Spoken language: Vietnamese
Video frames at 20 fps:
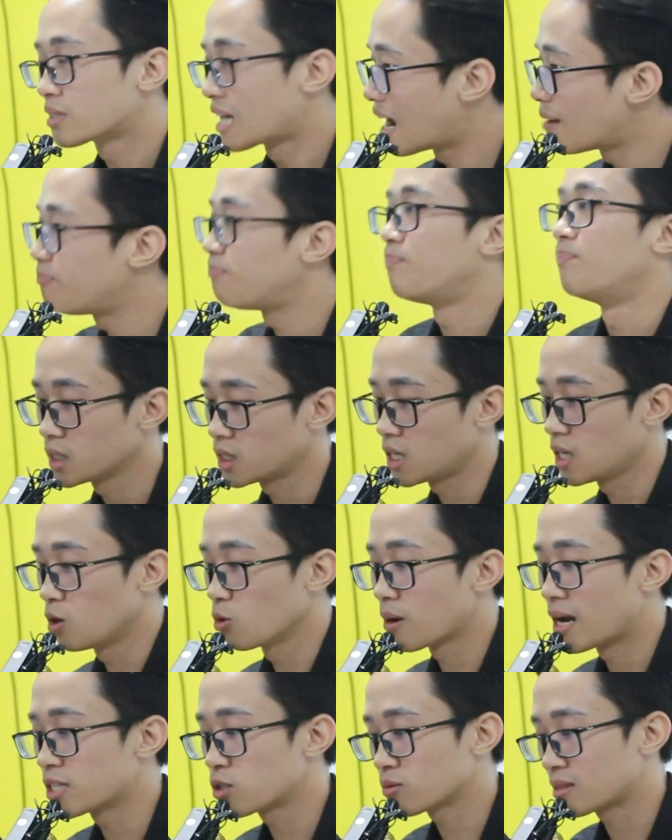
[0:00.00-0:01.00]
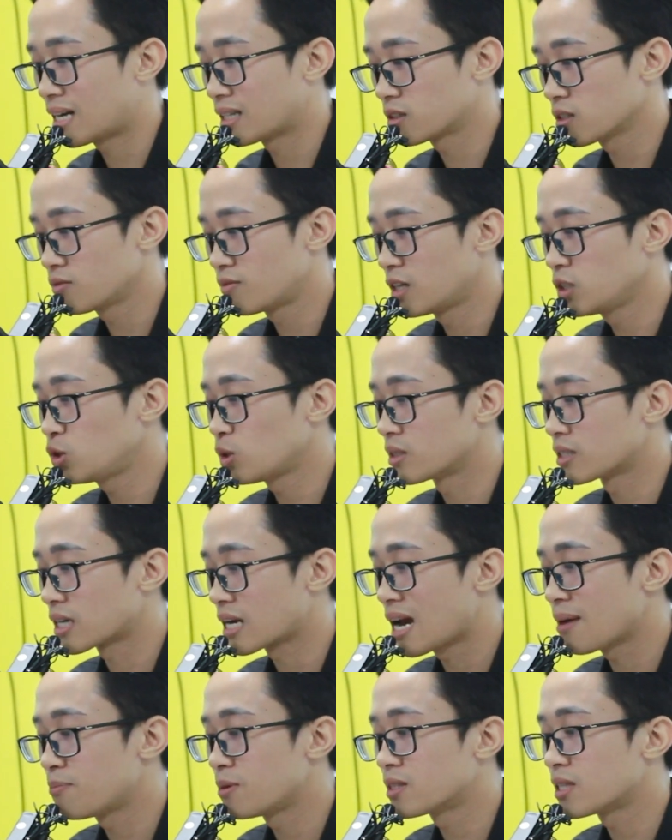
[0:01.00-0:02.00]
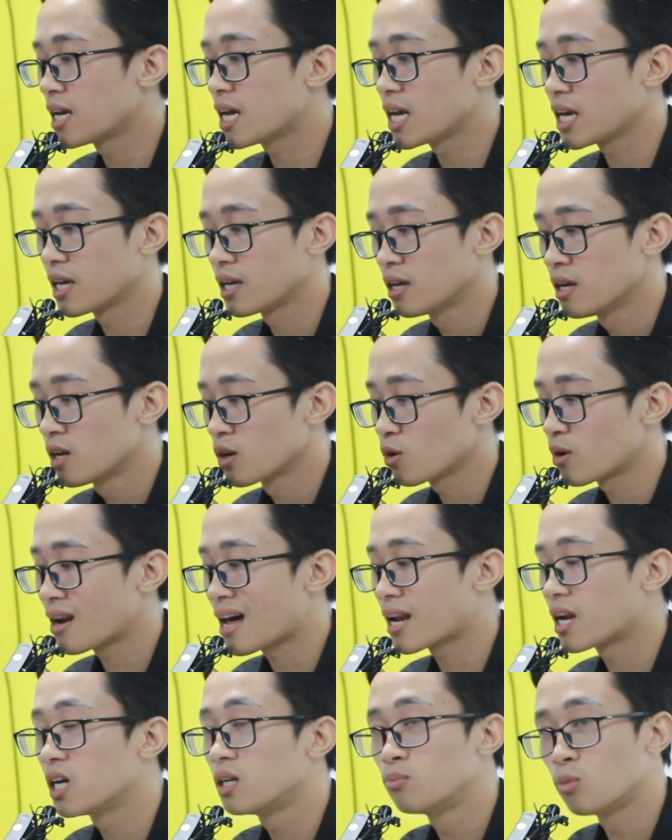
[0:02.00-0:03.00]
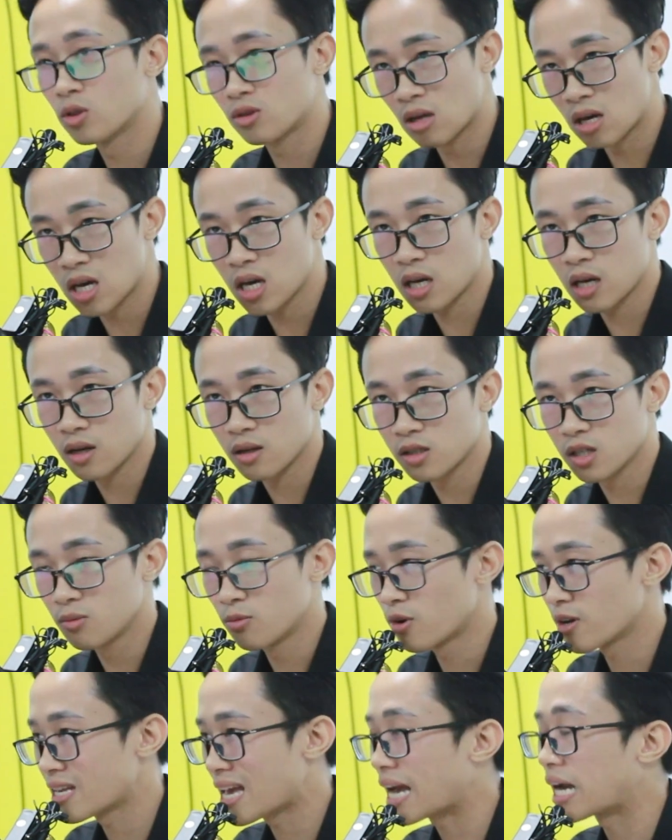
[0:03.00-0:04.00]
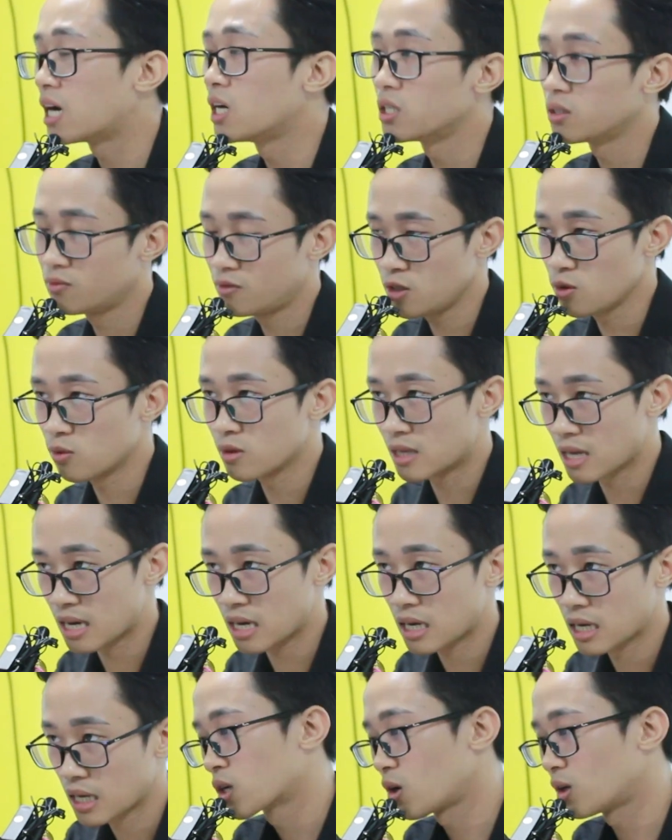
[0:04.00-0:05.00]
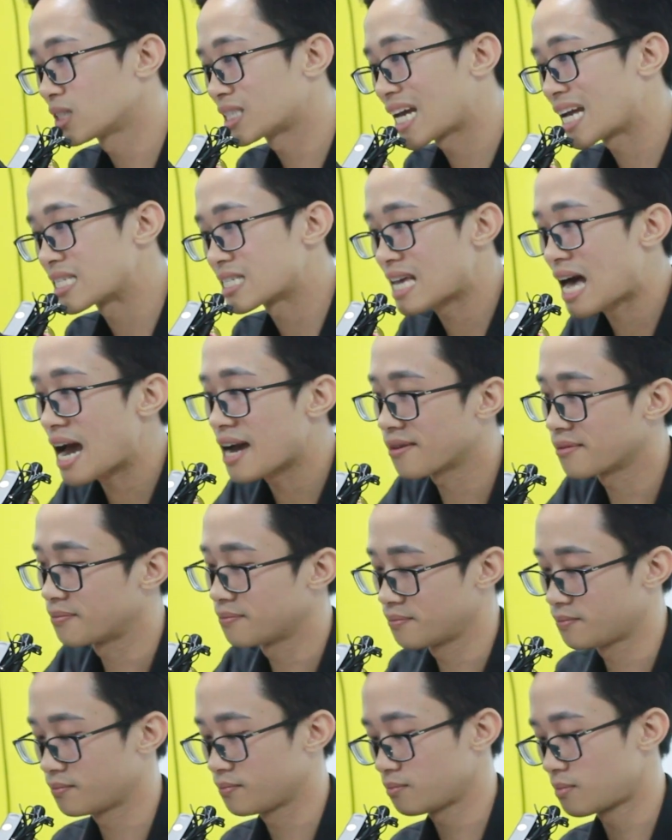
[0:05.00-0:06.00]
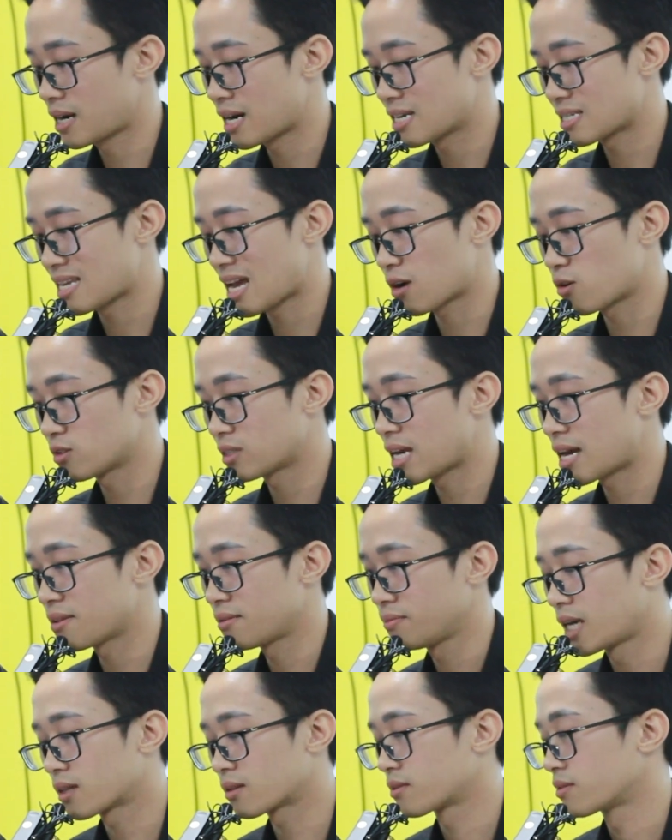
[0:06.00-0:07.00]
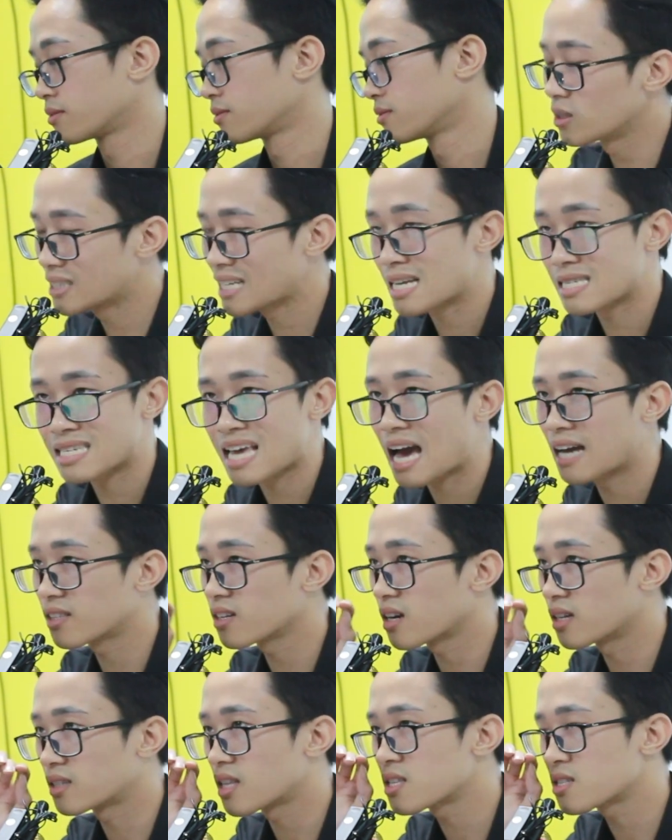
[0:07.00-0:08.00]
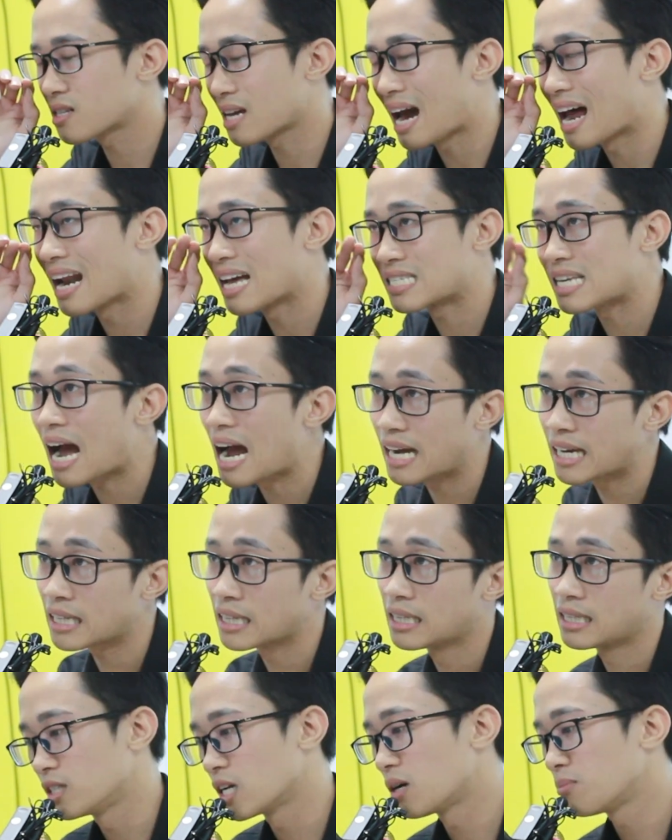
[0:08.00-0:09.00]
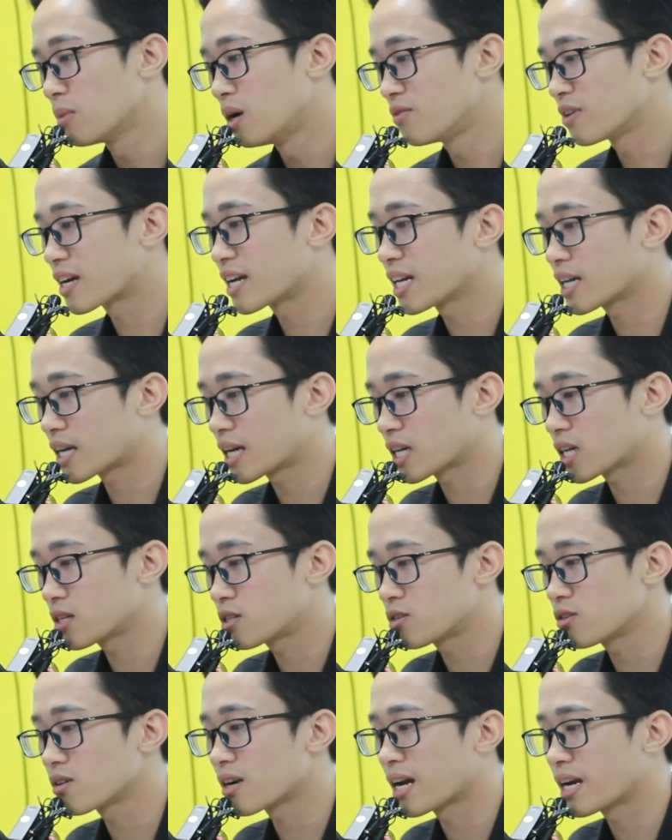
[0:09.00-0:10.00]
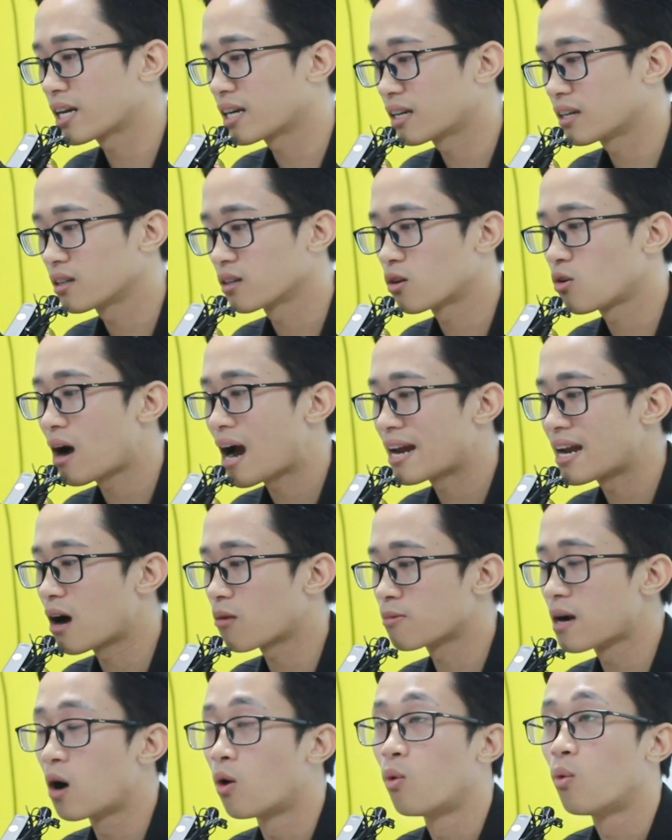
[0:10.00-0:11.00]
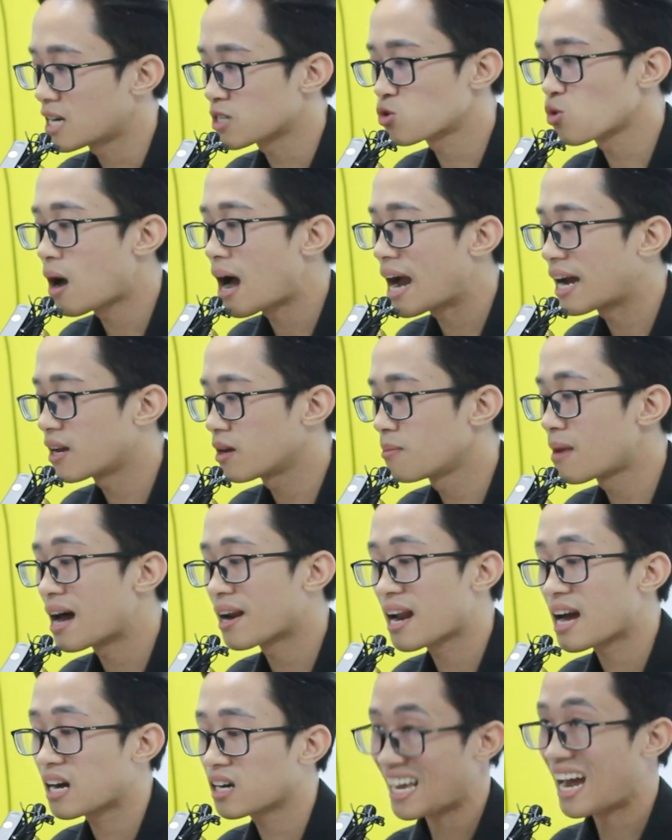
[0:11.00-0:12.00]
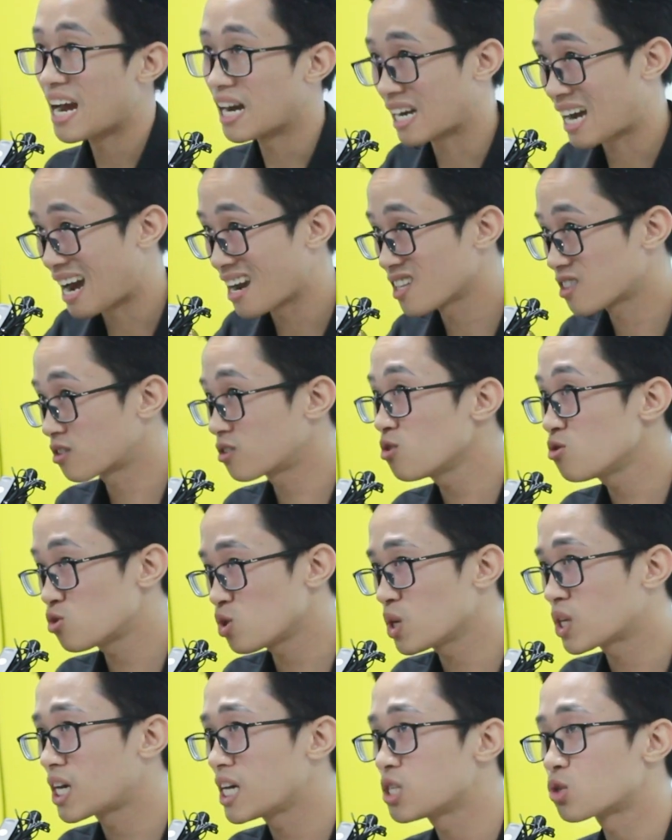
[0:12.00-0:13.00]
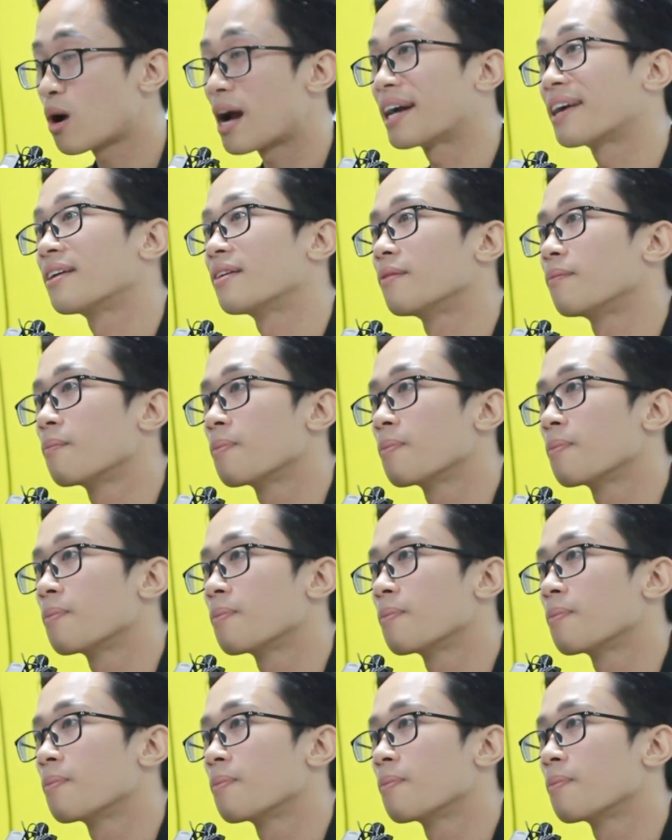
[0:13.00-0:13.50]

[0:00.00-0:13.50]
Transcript: thấp thì lúc đấy chúng ta tư vấn chuyển sang fpt nó đắt hơn một tí nhưng mà nó nhanh hơn ví dụ như thế content sai bạn này sai content thiệt content sai tức là tất cả là sai hết được chưa bởi vì cái, cái cái chữ này có ai đọc đâu cái số hai là bạn đang sai ở cái là tư duy kinh doanh